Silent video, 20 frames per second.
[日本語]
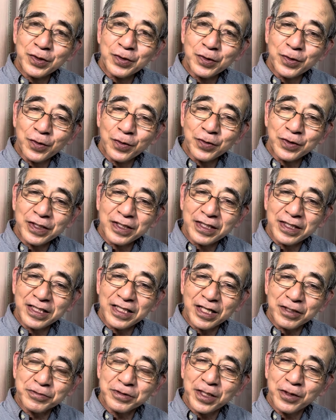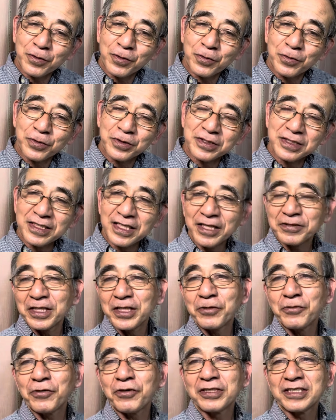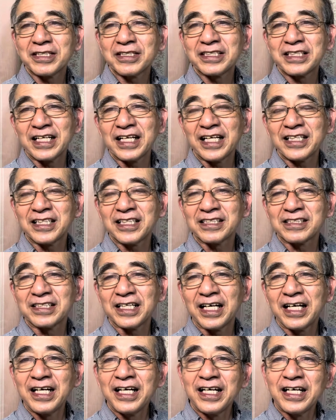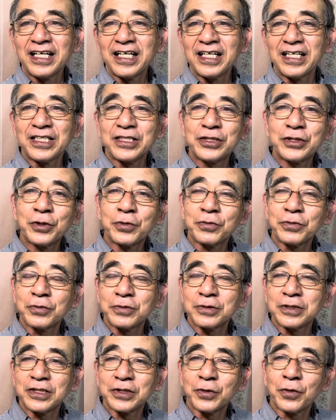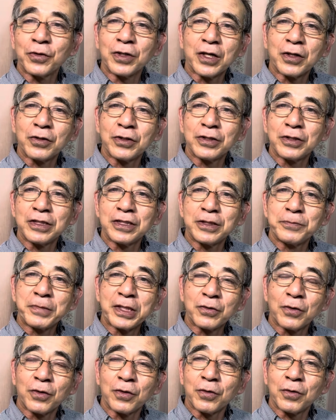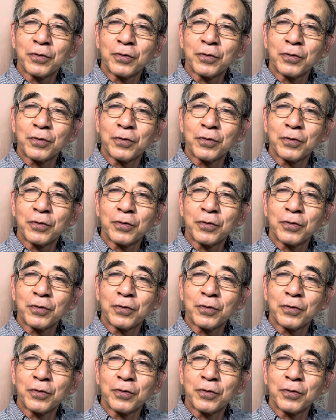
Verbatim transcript: の100年後、100年後じゃないですね、えー、中国の人口が、えー、今の